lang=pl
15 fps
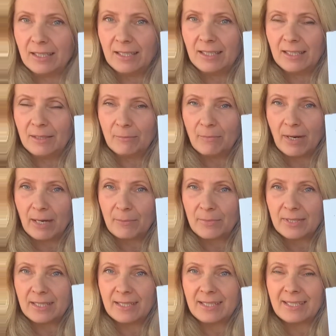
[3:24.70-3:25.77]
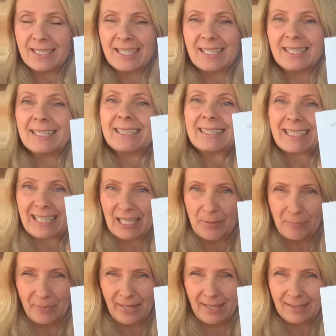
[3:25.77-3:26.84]
i mamy taki
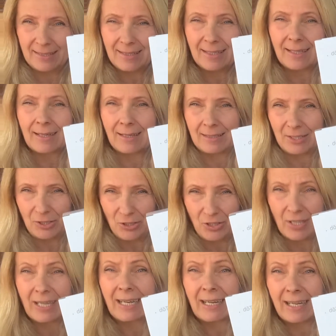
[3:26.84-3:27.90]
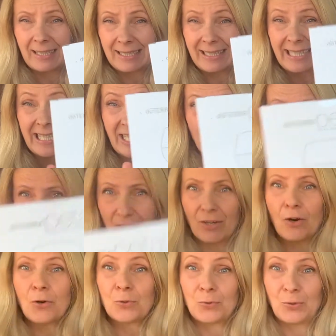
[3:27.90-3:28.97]
piękny graty, gratisik,
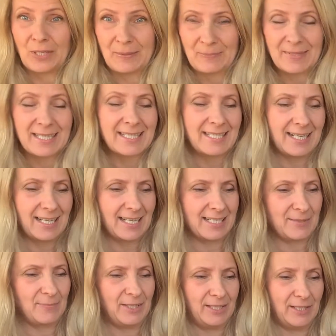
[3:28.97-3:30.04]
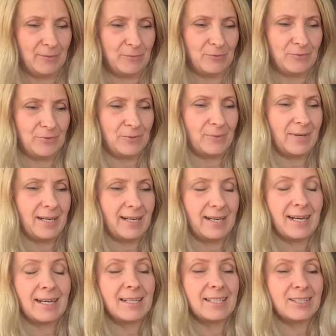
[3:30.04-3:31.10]
o którym zaraz będę mówiła,
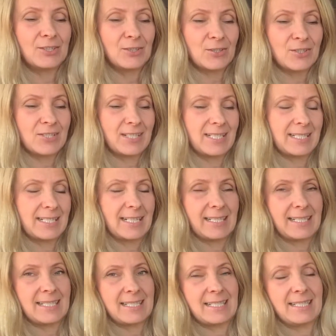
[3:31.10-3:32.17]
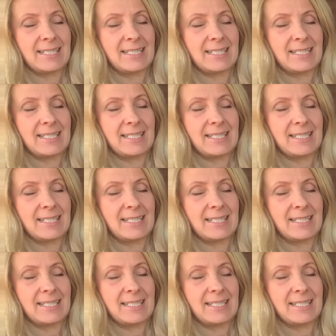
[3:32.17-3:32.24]
ale to, co jest dla nas